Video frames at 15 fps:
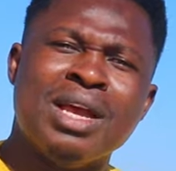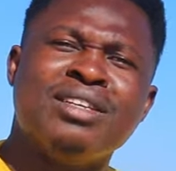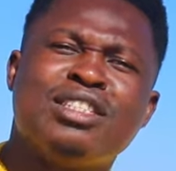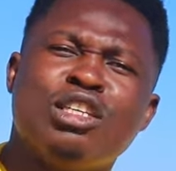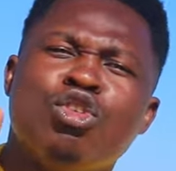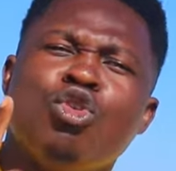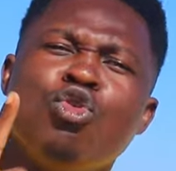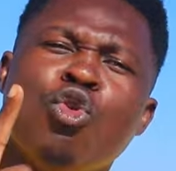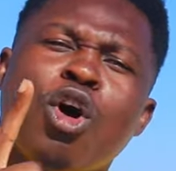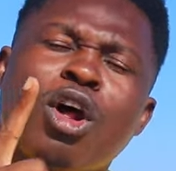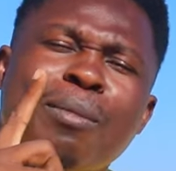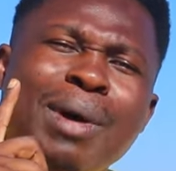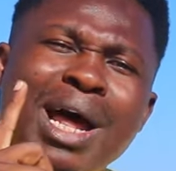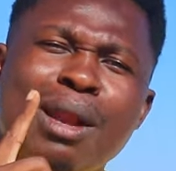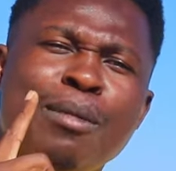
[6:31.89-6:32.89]
Sinon,
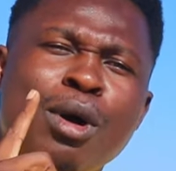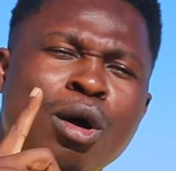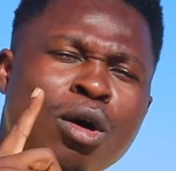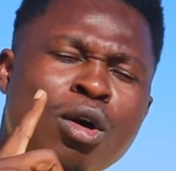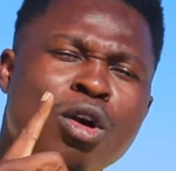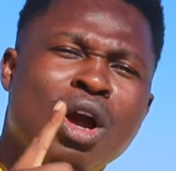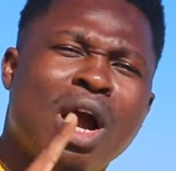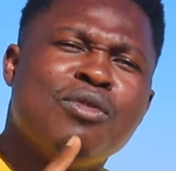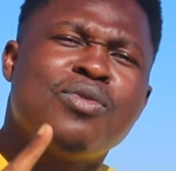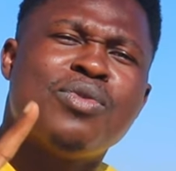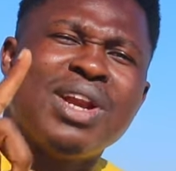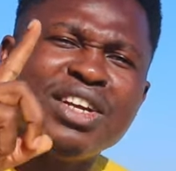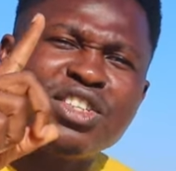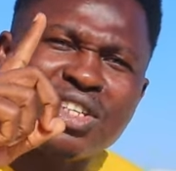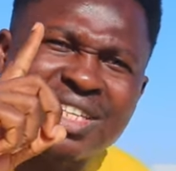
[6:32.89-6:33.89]
normalement, quand vous
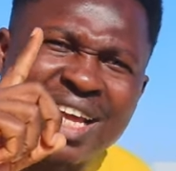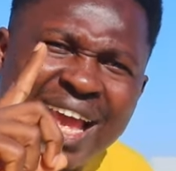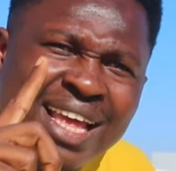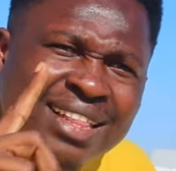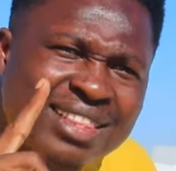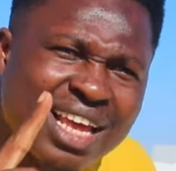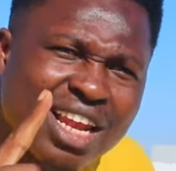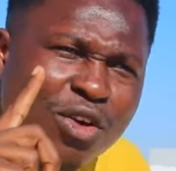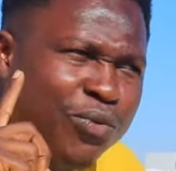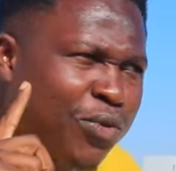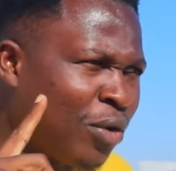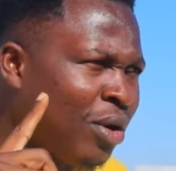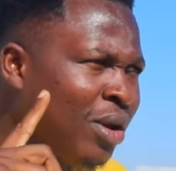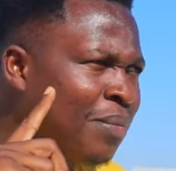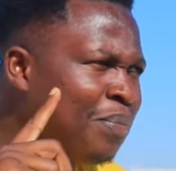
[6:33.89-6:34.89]
voulez acheter un
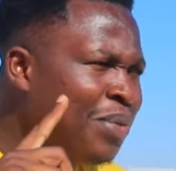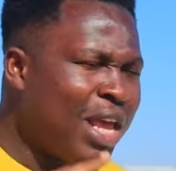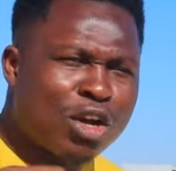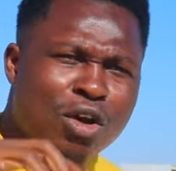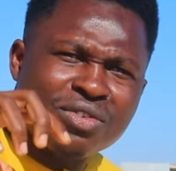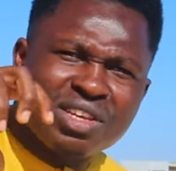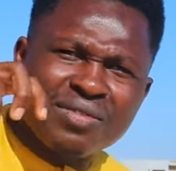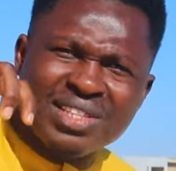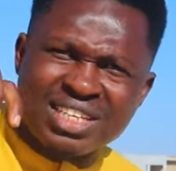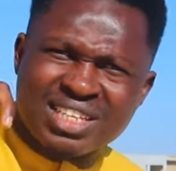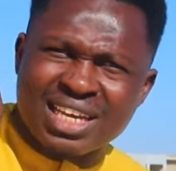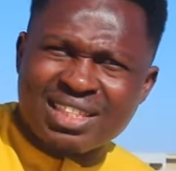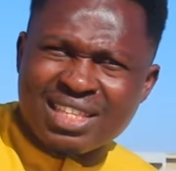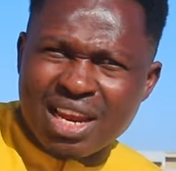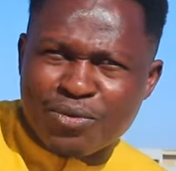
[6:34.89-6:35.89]
téléphone et que vous avez
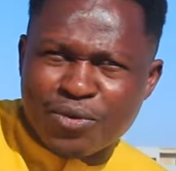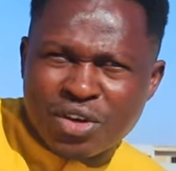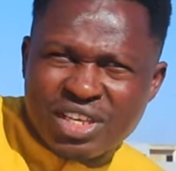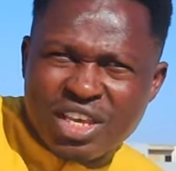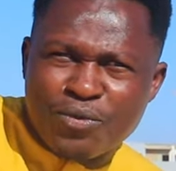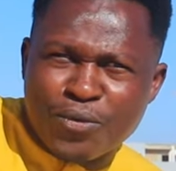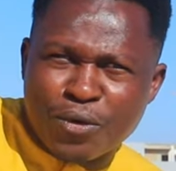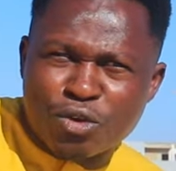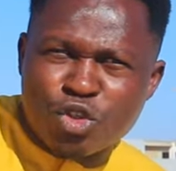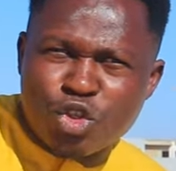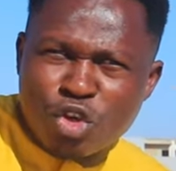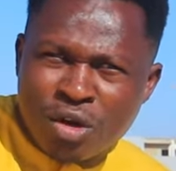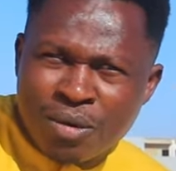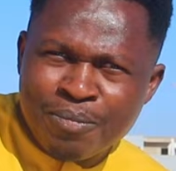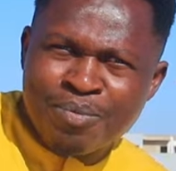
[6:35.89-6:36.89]
déjà un téléphone qui
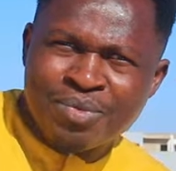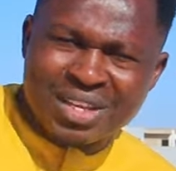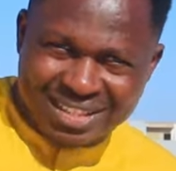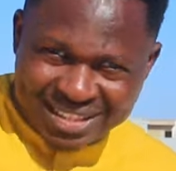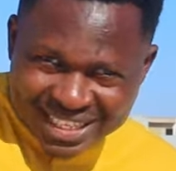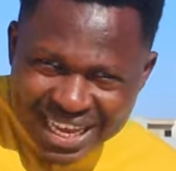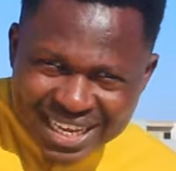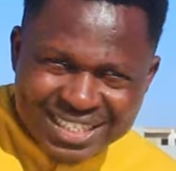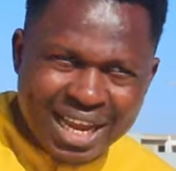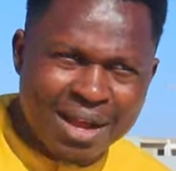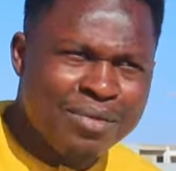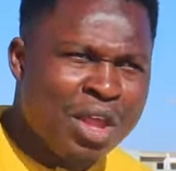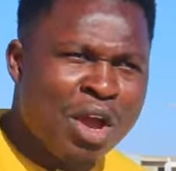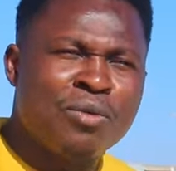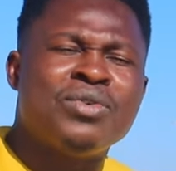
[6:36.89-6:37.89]
fonctionne,
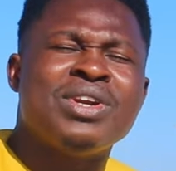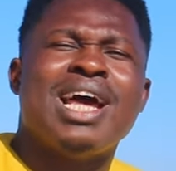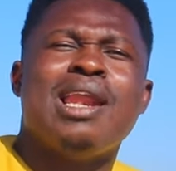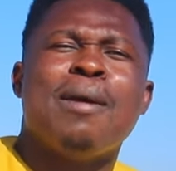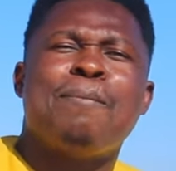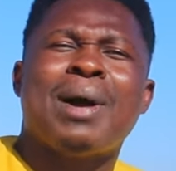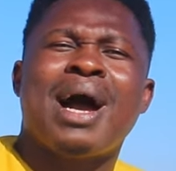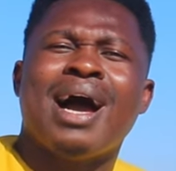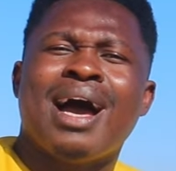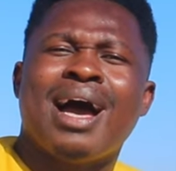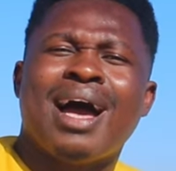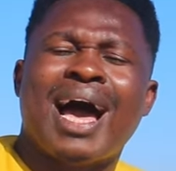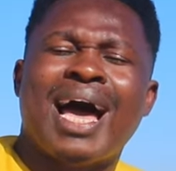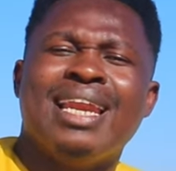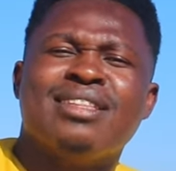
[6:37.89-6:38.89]
déjà, vous n'allez pas
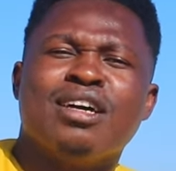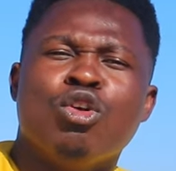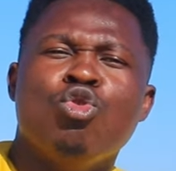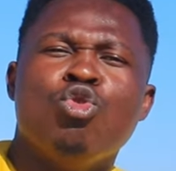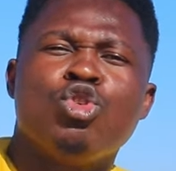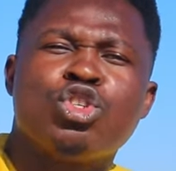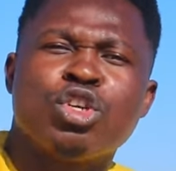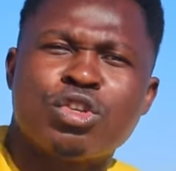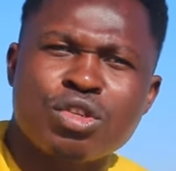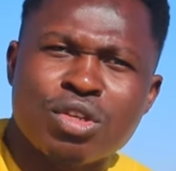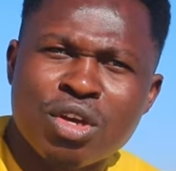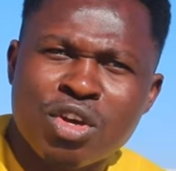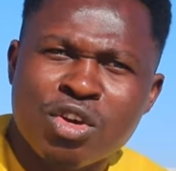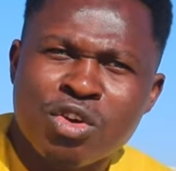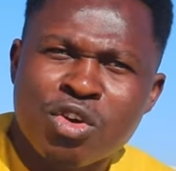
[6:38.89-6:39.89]
aller dans l'urgence